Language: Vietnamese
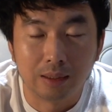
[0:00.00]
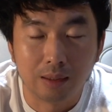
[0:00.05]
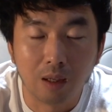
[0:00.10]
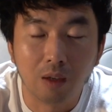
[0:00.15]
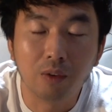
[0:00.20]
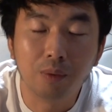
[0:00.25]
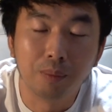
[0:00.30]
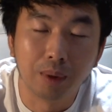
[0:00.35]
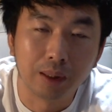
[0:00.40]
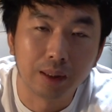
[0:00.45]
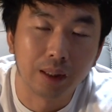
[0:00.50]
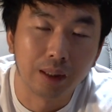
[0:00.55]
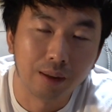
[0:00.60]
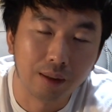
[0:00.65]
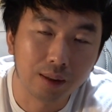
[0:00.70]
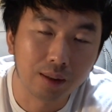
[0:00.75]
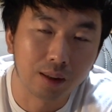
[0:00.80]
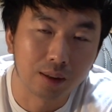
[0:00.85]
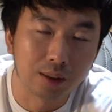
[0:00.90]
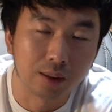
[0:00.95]
đối với mình thì
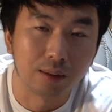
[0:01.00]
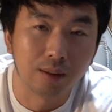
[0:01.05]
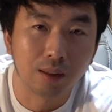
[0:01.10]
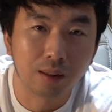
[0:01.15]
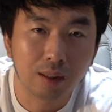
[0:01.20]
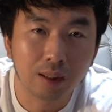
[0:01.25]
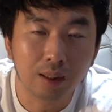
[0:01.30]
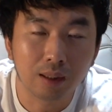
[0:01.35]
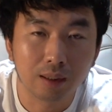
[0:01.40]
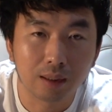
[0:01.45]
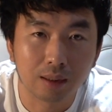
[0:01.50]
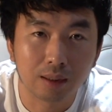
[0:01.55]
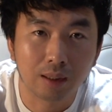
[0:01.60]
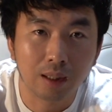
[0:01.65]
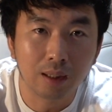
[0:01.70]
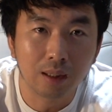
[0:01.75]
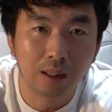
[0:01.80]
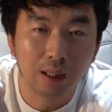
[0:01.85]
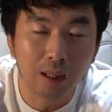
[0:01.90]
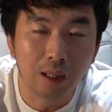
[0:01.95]
nó thực sự nó rất
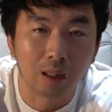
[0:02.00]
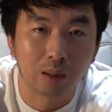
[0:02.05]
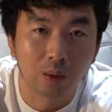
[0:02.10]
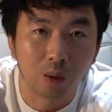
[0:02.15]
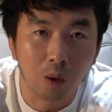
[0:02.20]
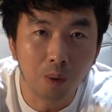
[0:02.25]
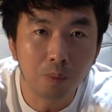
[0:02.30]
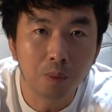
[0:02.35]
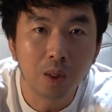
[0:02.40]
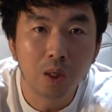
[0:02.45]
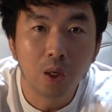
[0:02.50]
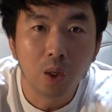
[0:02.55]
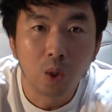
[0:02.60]
rất rất là tốt